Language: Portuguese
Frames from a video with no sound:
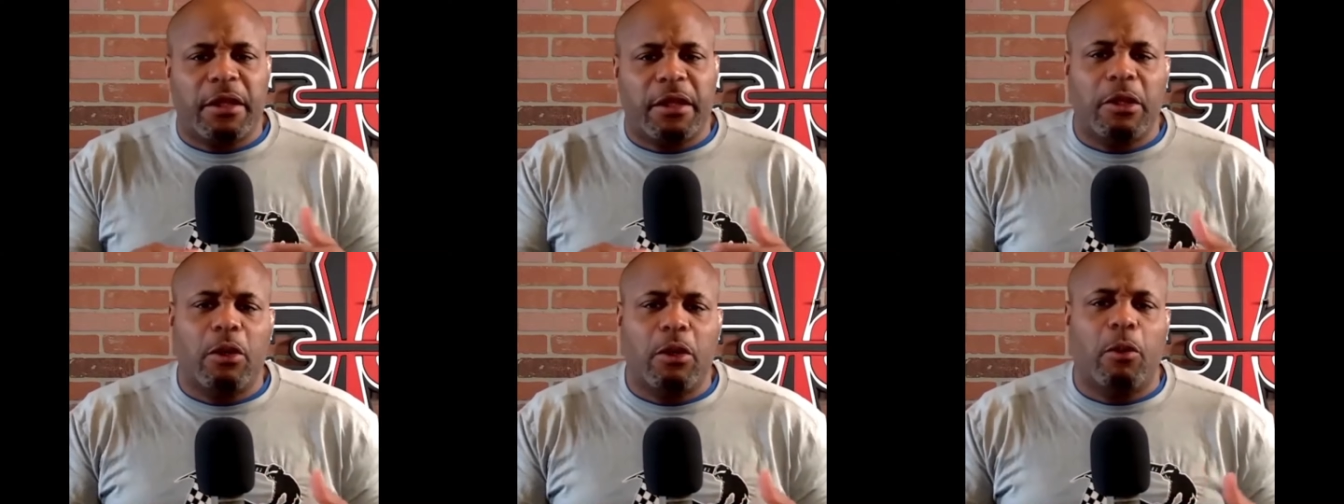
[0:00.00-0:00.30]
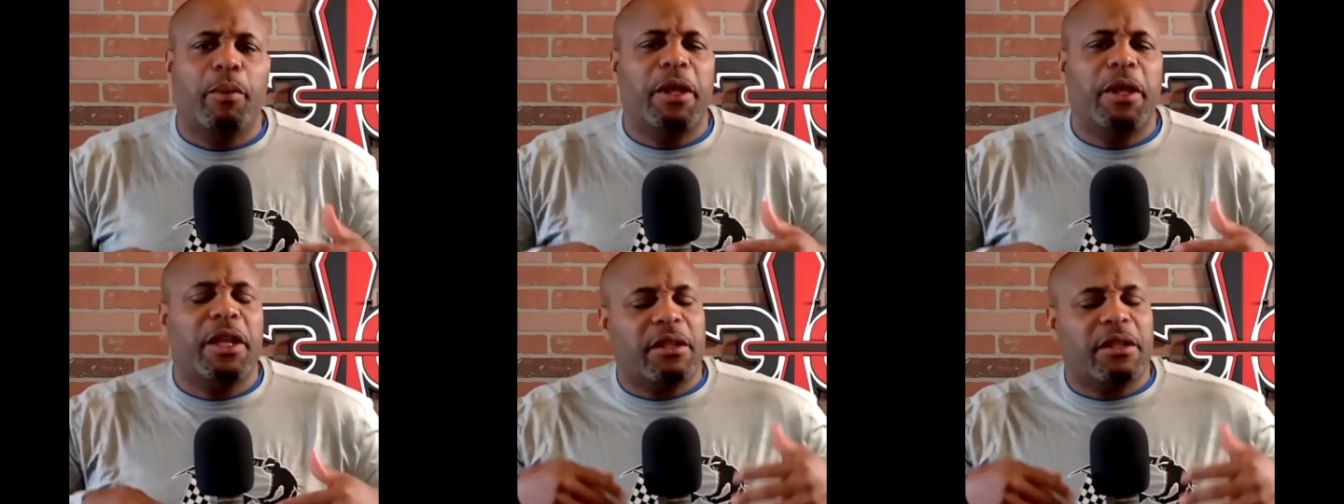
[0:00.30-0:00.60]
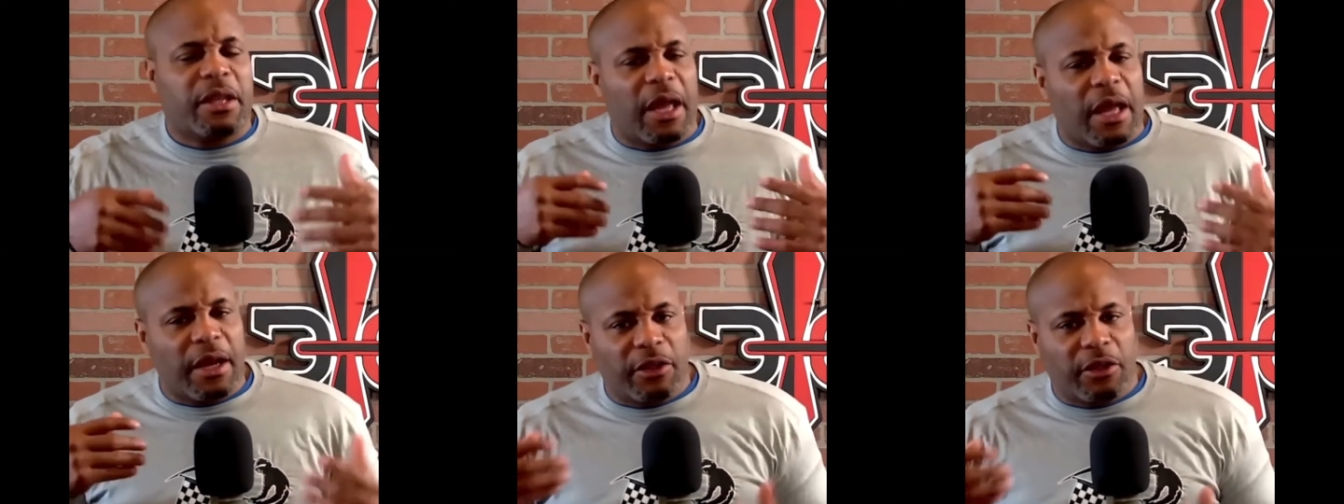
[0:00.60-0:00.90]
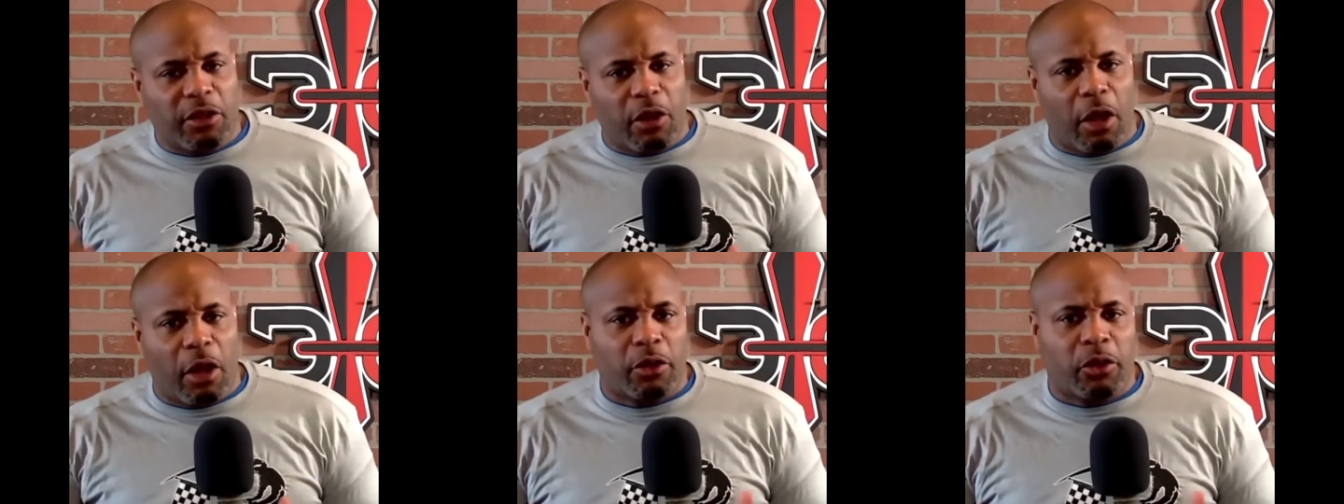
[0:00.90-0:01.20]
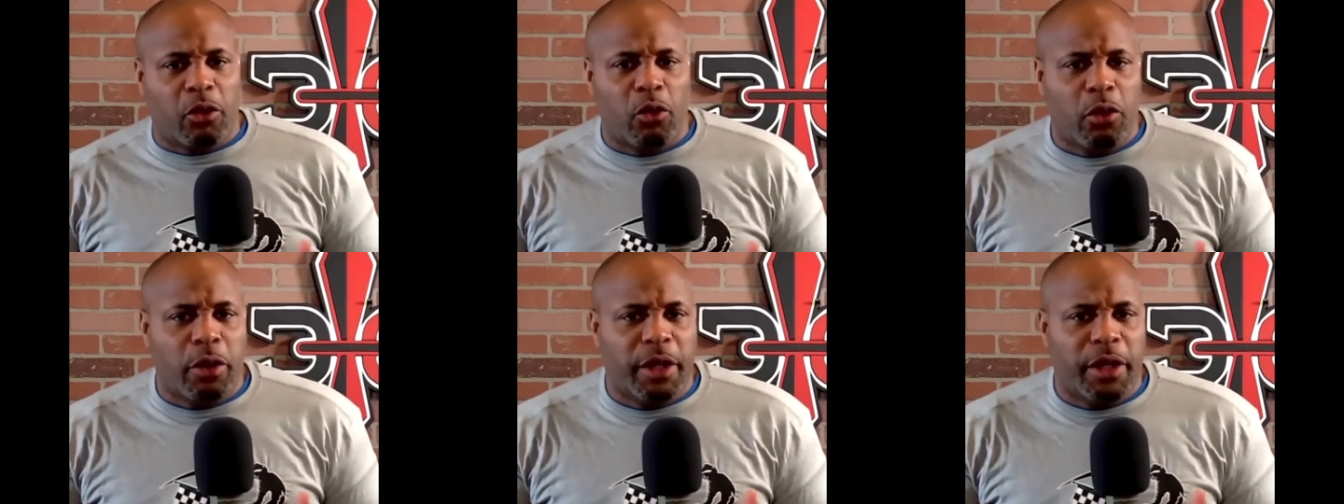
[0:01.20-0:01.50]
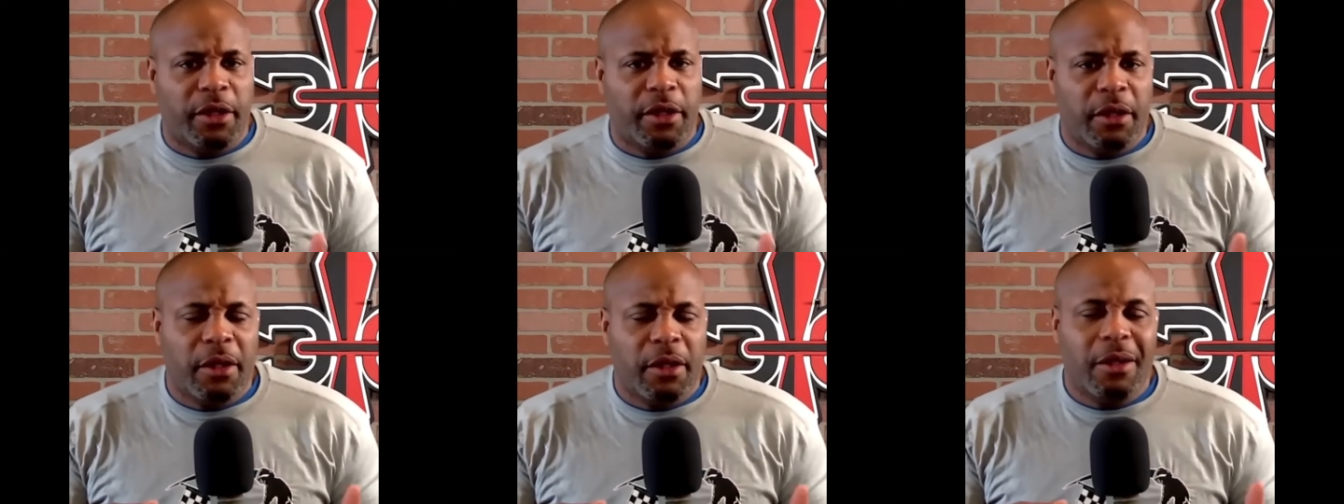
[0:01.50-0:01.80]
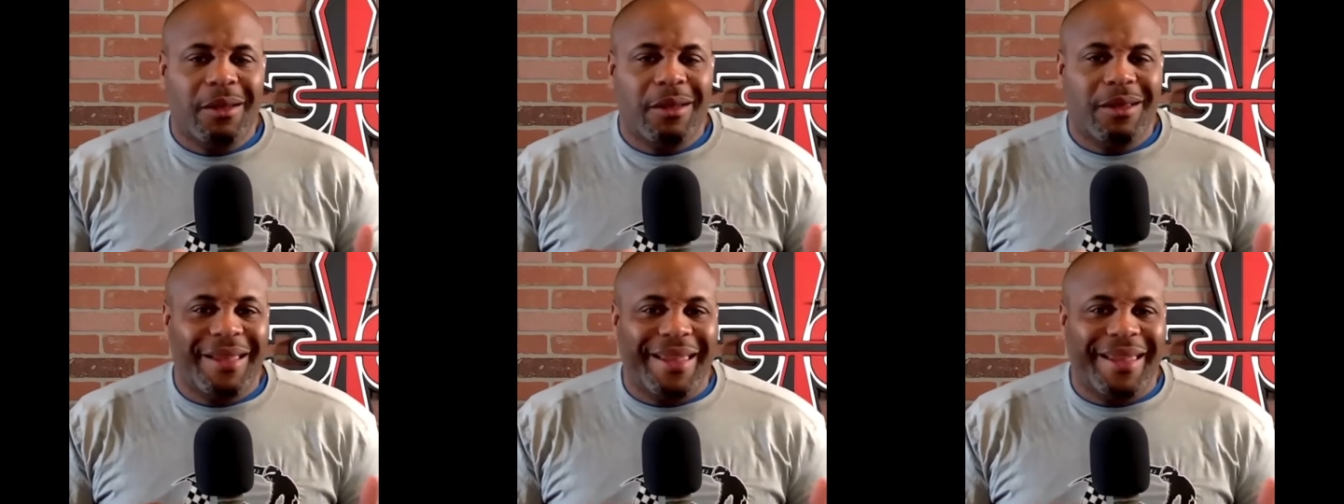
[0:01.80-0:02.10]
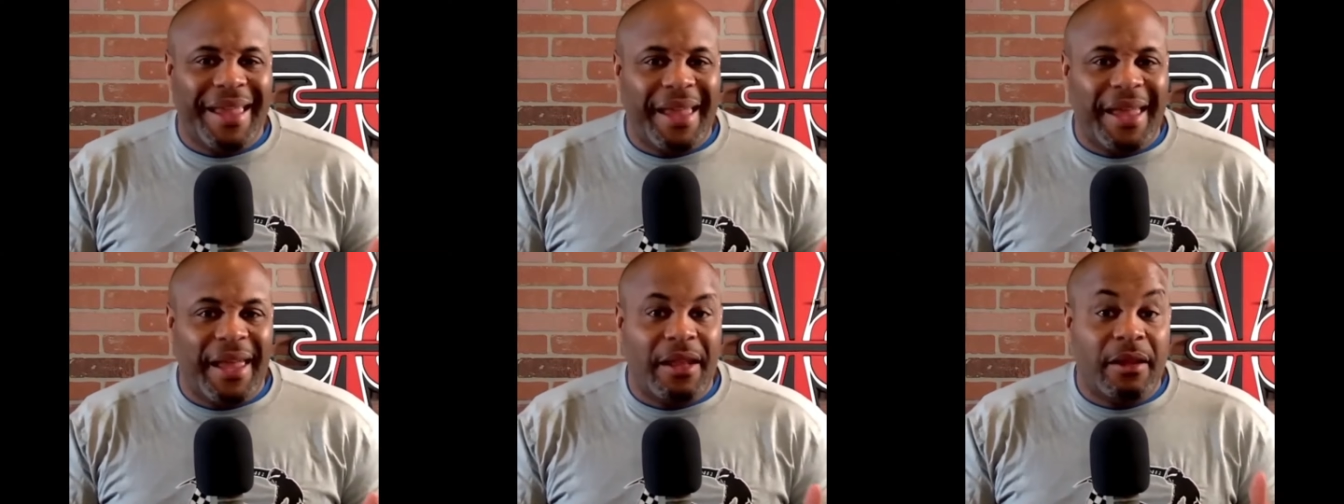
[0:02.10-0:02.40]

nocauteando o Jamal Hill.